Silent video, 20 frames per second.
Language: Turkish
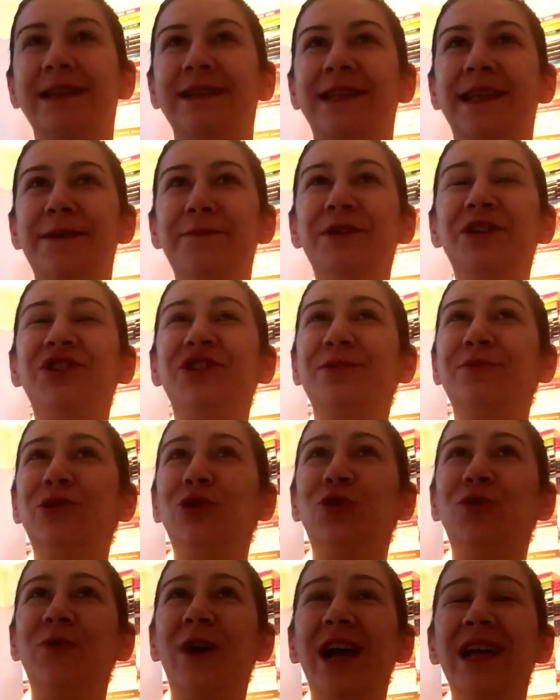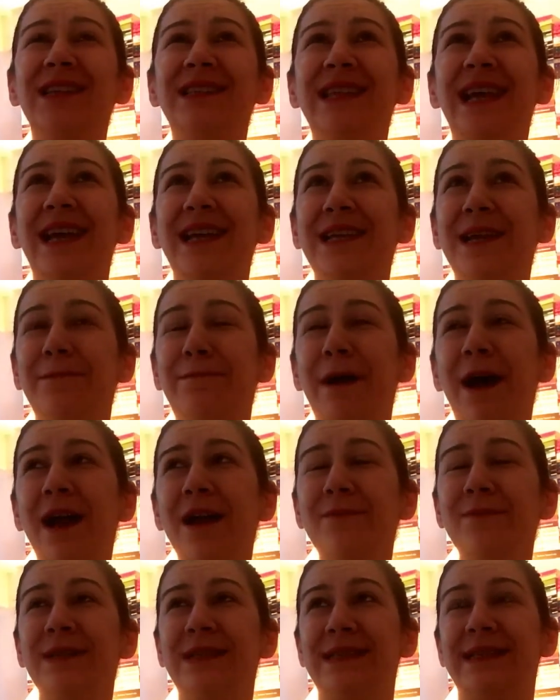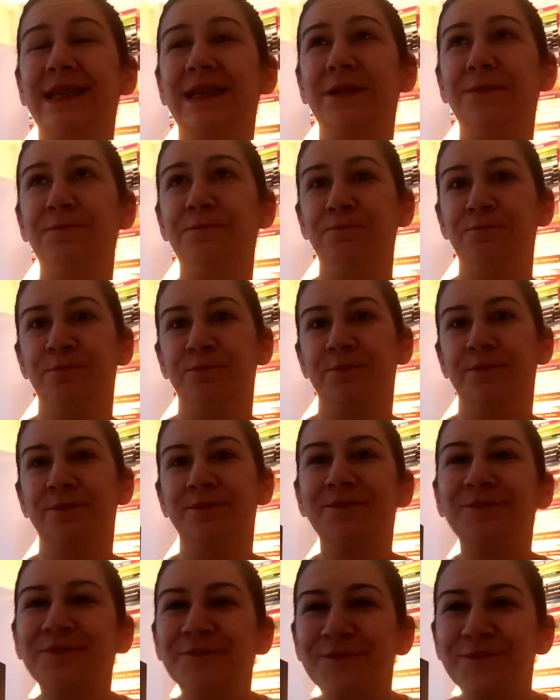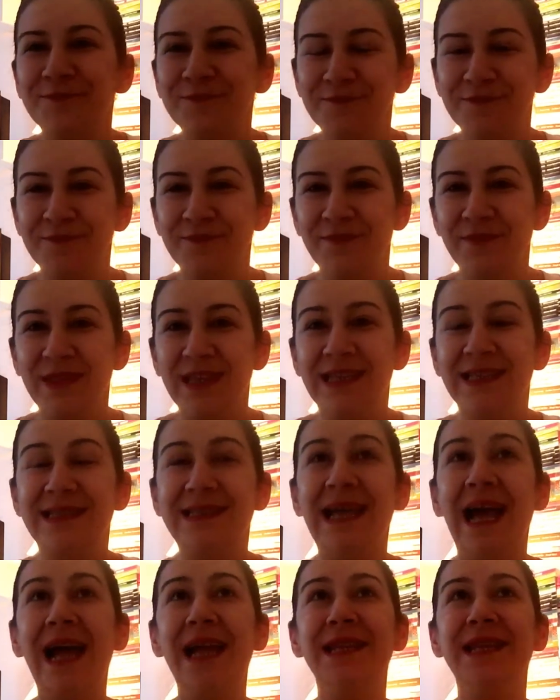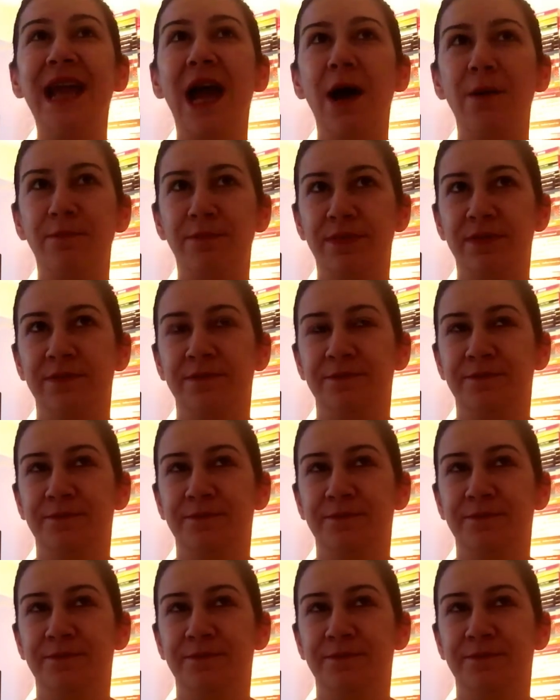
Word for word: Demircim lütfen sen yapar mısın? Sen yap.